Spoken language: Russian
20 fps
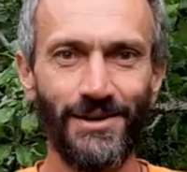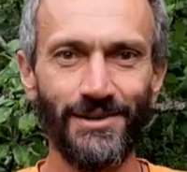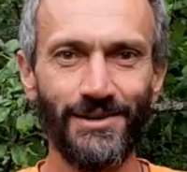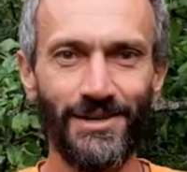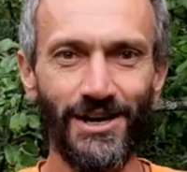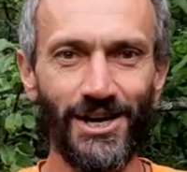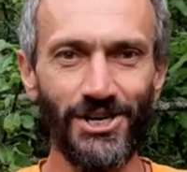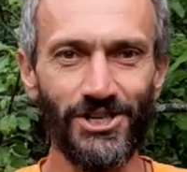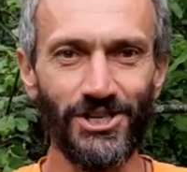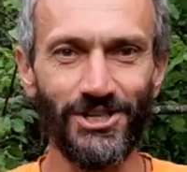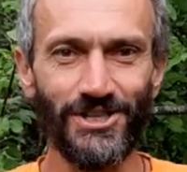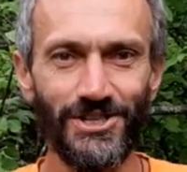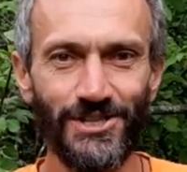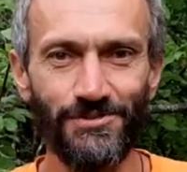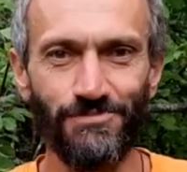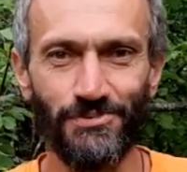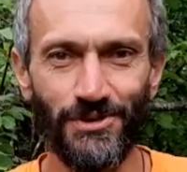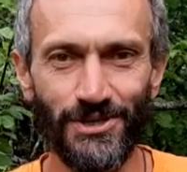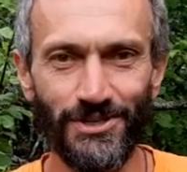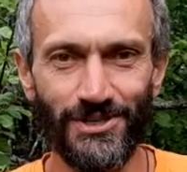
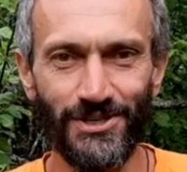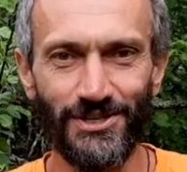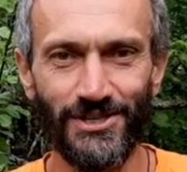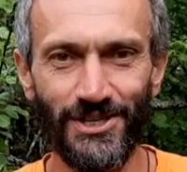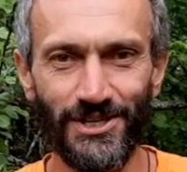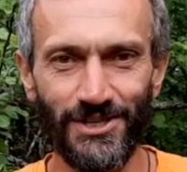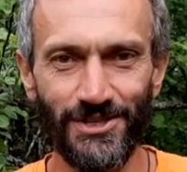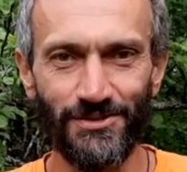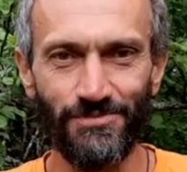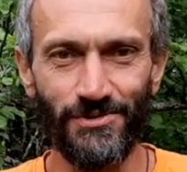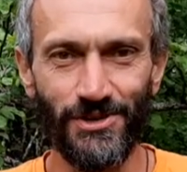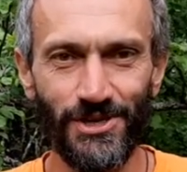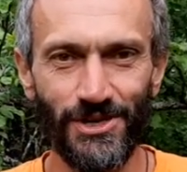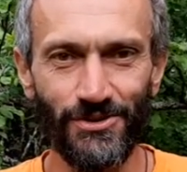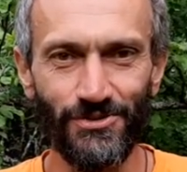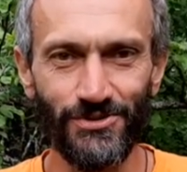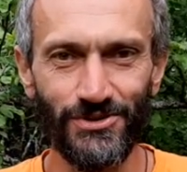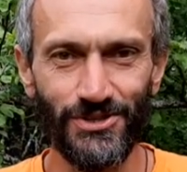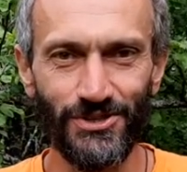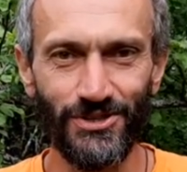Кажется, президент
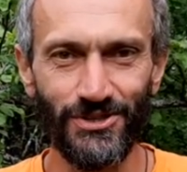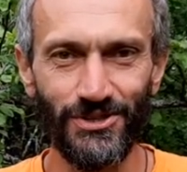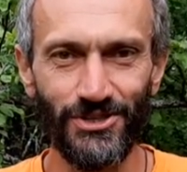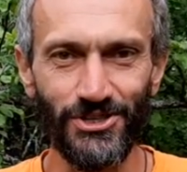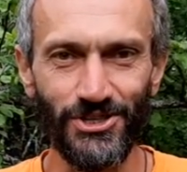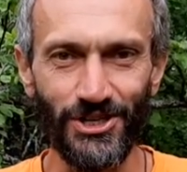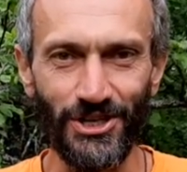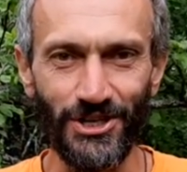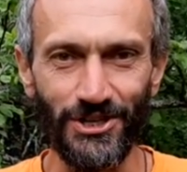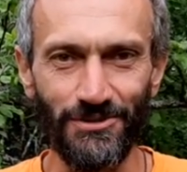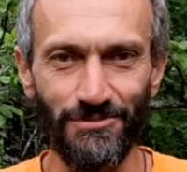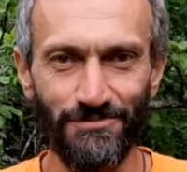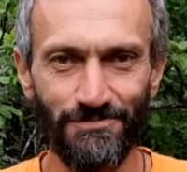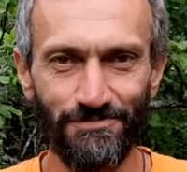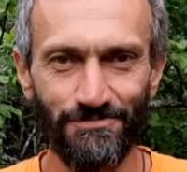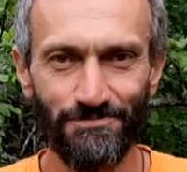меня услышал.